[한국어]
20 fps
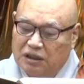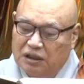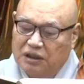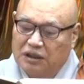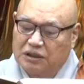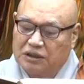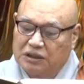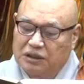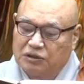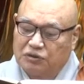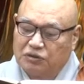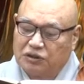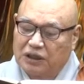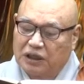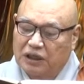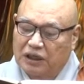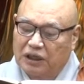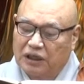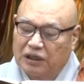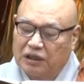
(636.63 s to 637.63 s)
이
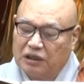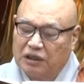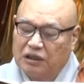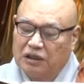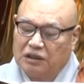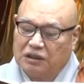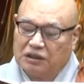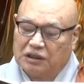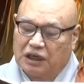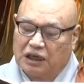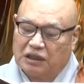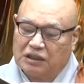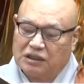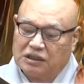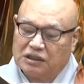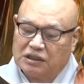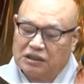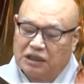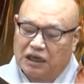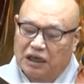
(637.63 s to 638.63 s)
지구상에
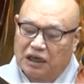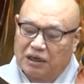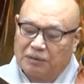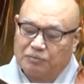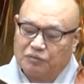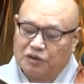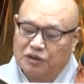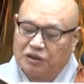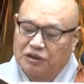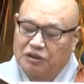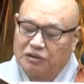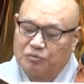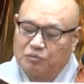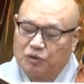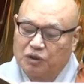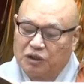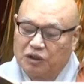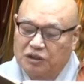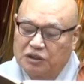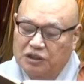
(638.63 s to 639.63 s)
사실 사람들은
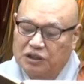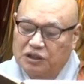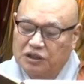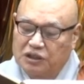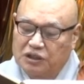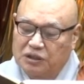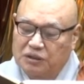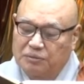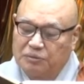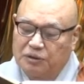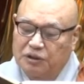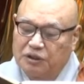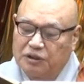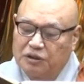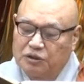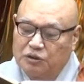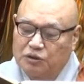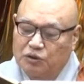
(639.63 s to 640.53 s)
뭐 70억